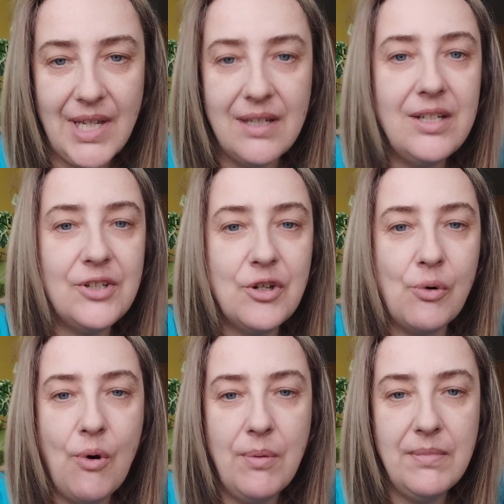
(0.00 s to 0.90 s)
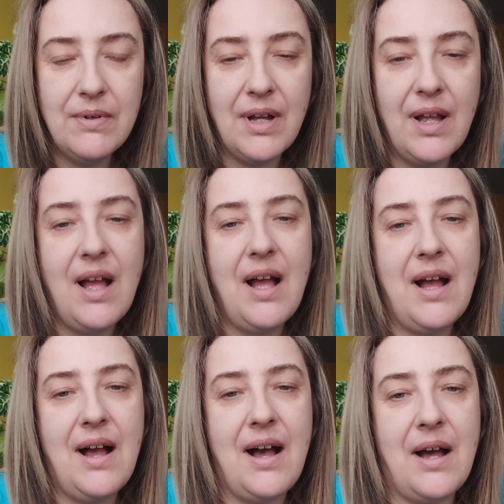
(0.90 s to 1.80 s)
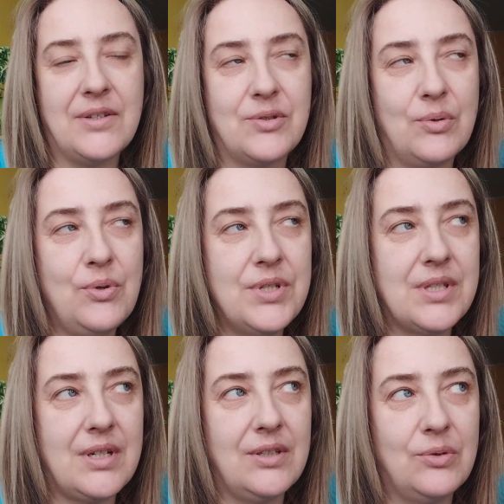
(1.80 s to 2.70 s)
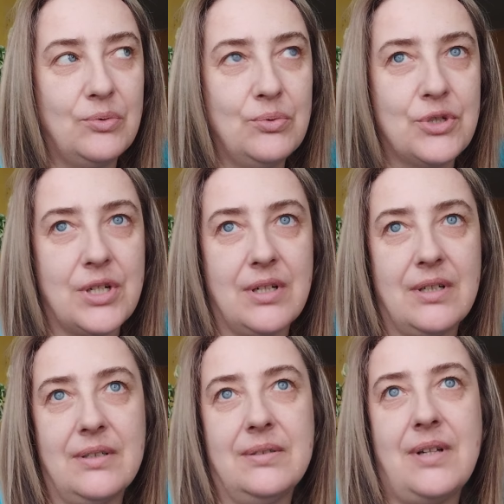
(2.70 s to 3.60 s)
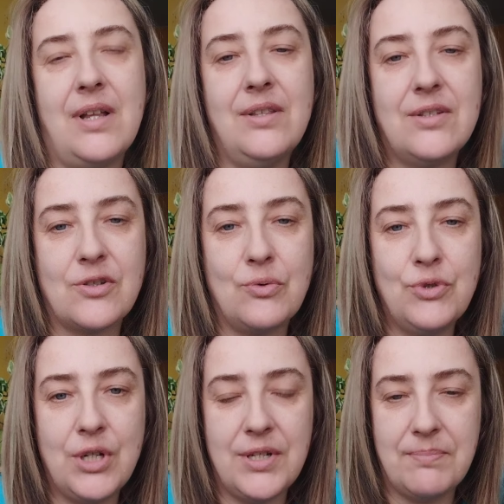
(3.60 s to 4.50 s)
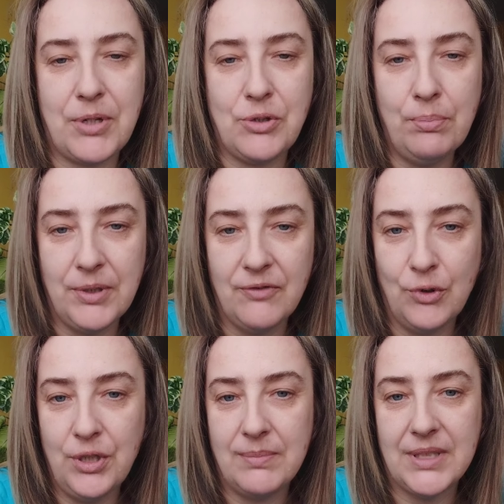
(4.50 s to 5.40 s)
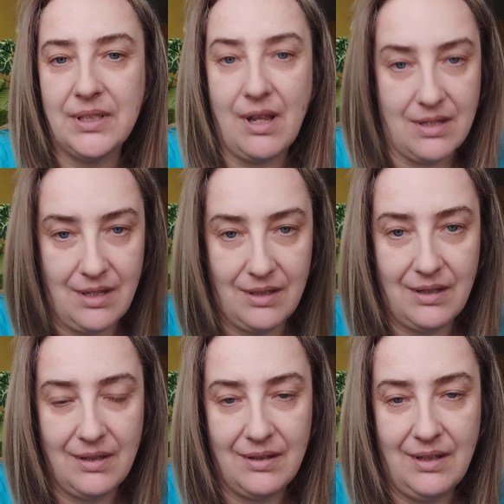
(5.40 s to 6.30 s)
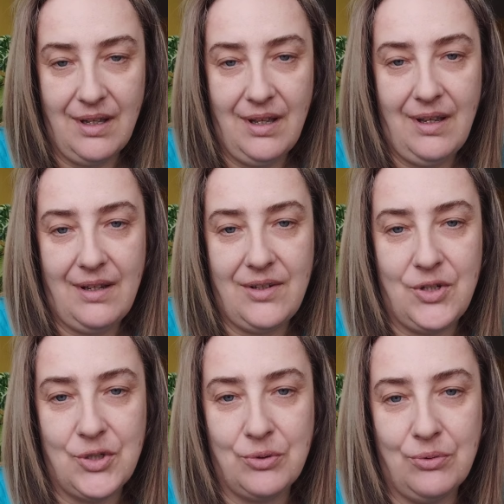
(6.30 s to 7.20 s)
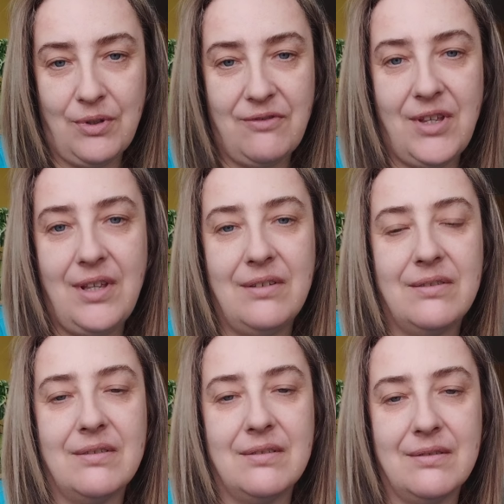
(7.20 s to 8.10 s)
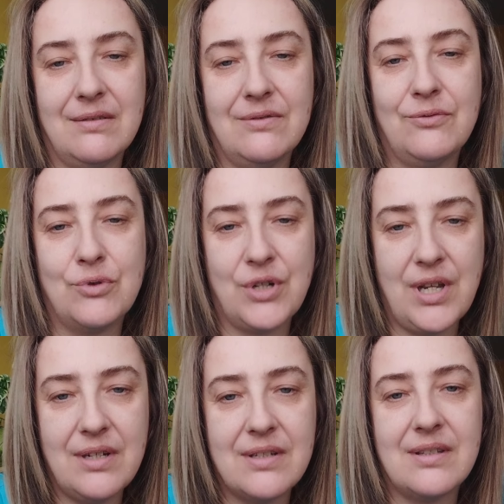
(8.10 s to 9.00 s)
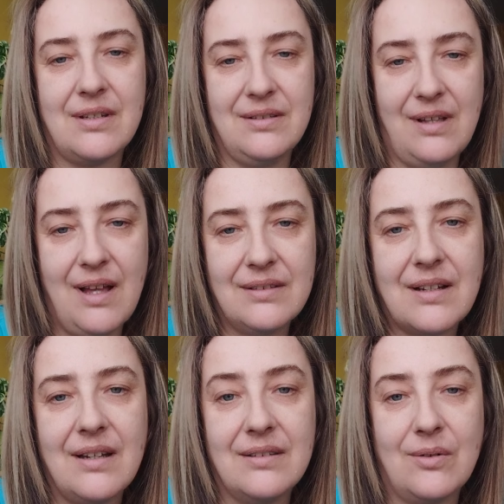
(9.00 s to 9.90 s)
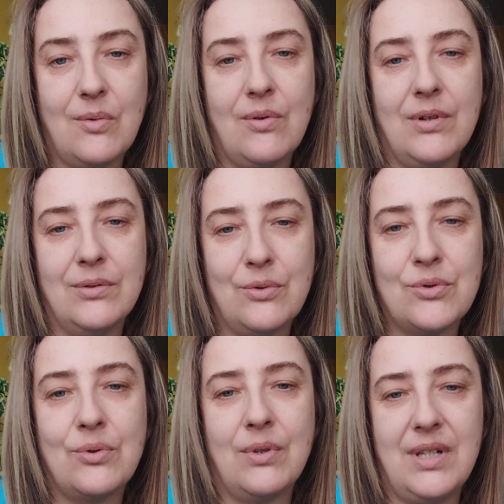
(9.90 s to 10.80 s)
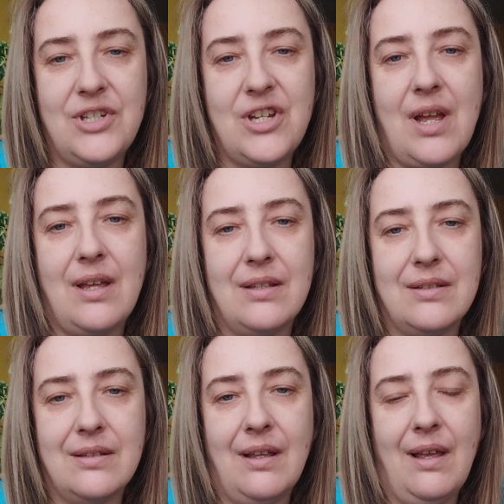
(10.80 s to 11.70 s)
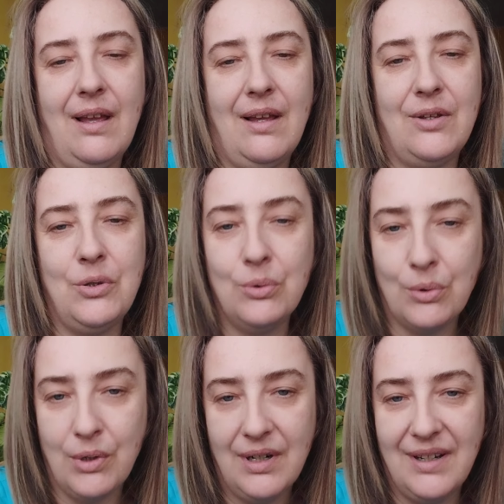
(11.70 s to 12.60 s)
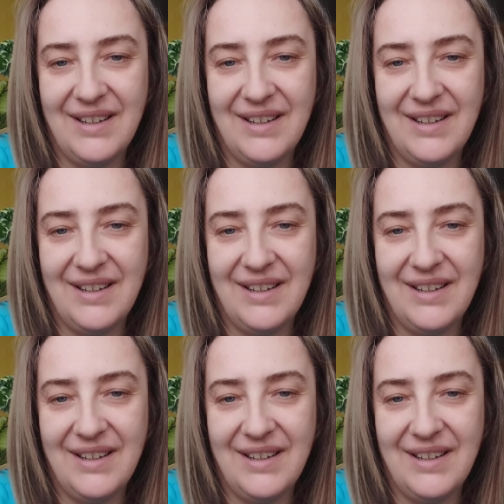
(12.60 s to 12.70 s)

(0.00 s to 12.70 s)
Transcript: и ледником, а с другой стороны тут же они соскучились по теплым водам Атлантики. И что-то веет э, фужеристое, сладкое такое, то, что отличает юг